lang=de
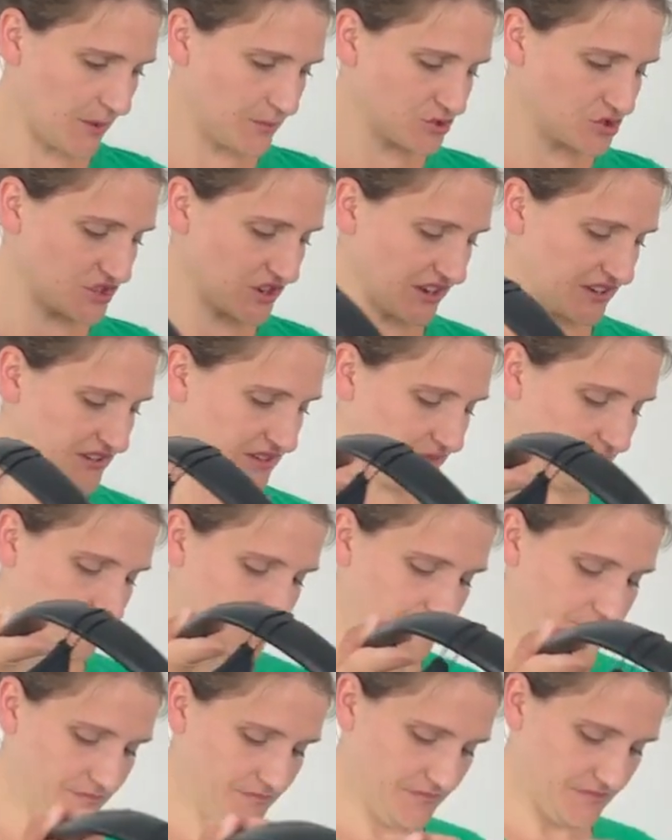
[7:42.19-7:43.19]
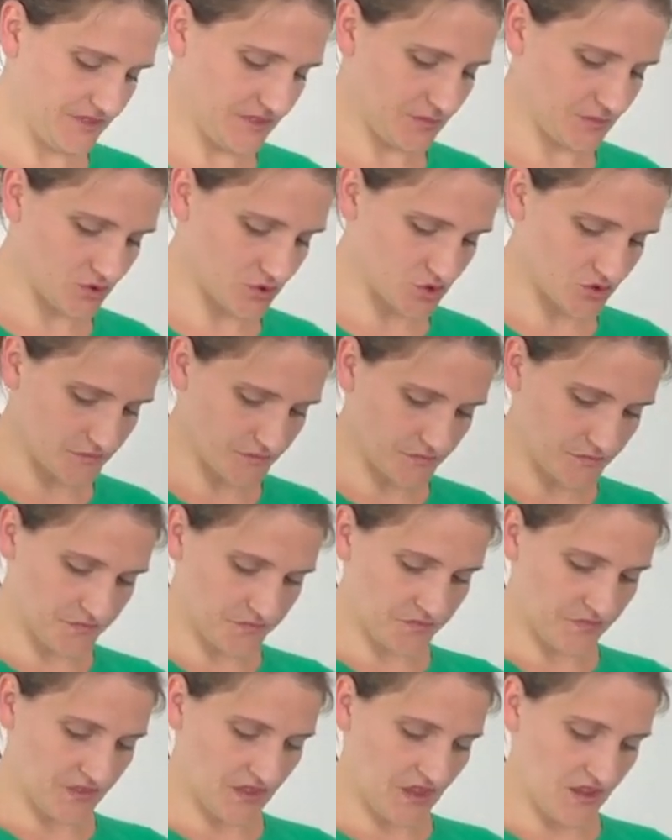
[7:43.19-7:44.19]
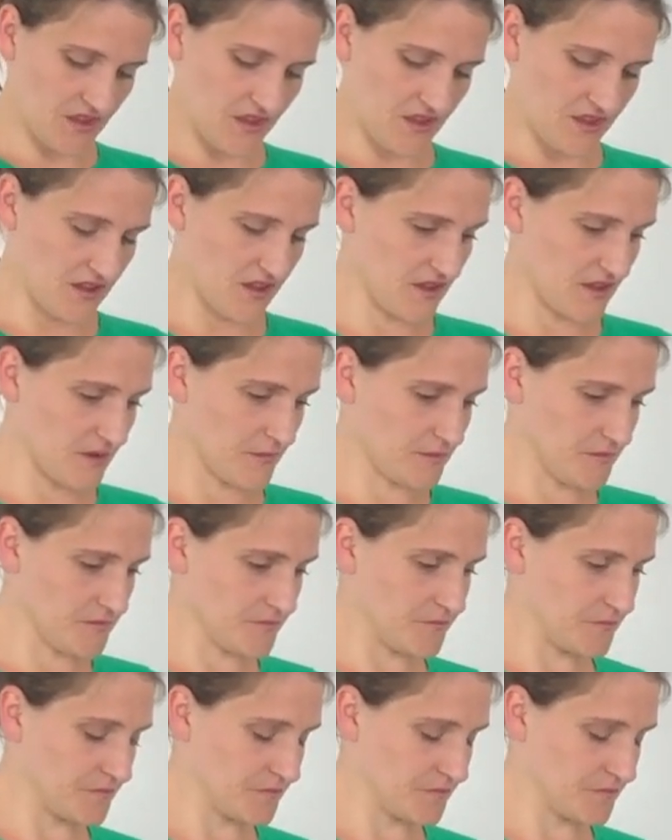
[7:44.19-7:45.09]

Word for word: Abstand zwischen, ähm,